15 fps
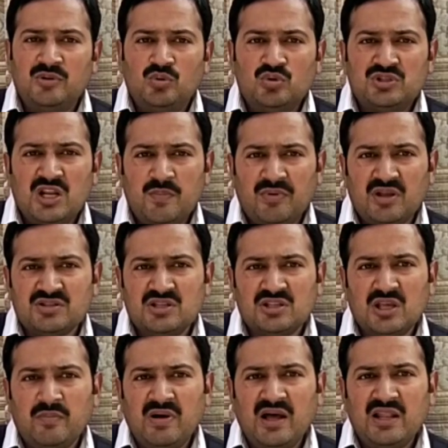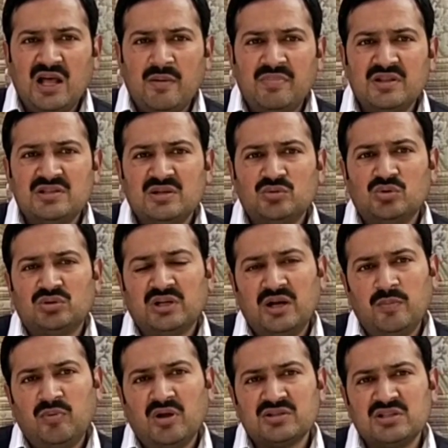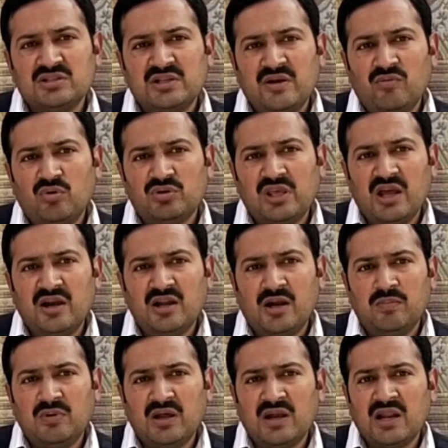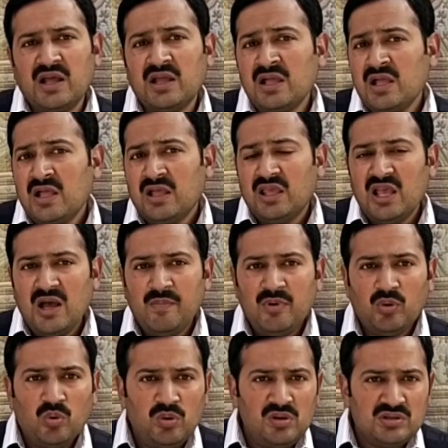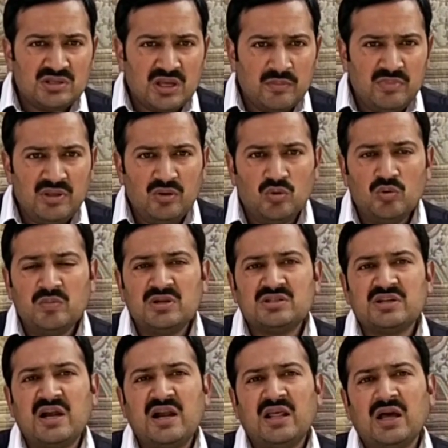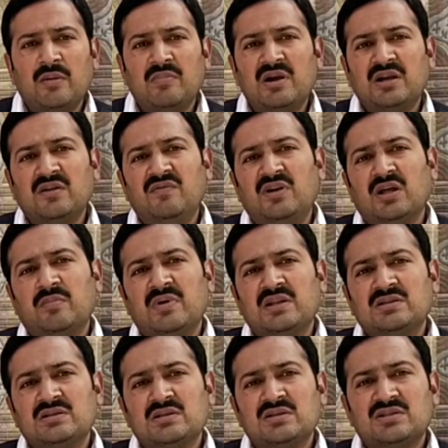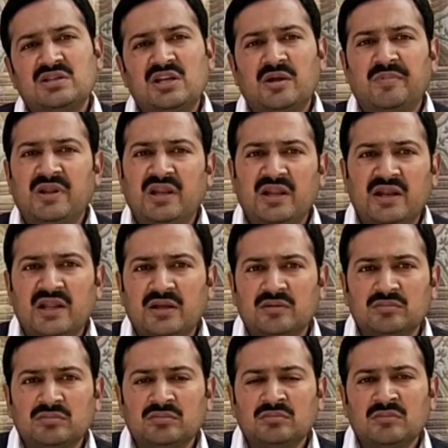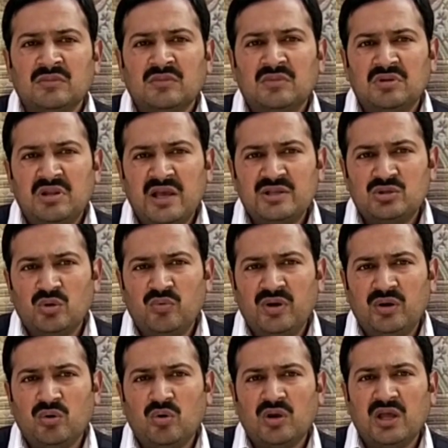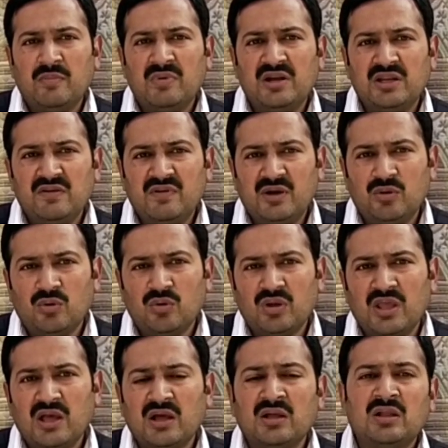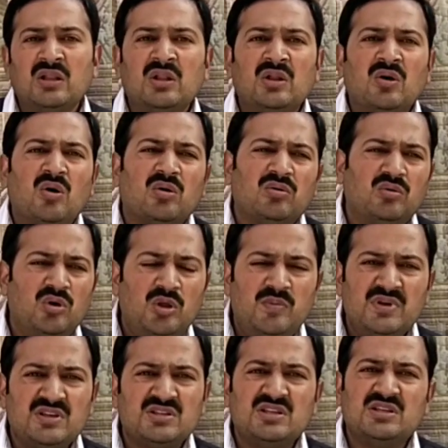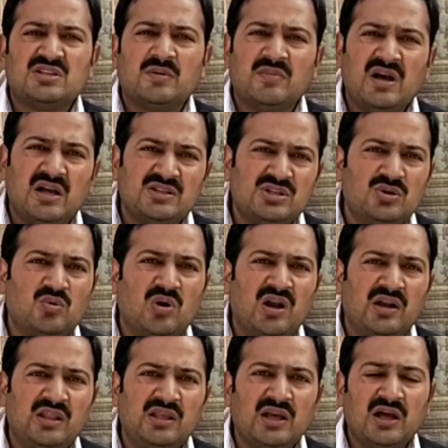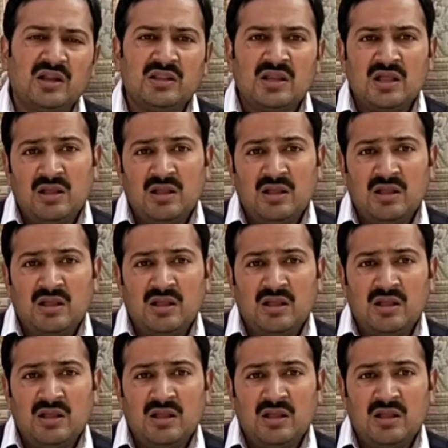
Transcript: अब दूसरे प्रोसेस के बाद आपने जब जो थर्ड प्रोसेस है वो क्या अडाप्ट करना है कि आपने कोई सा भी ह्यूमन साइड का मल्टीविटामिन सिरप ले लेना है लाइजोवेट हो गया मल्टीवेट हो गया और कोई भी किसी किस्म का अच्छी क्वालिटी का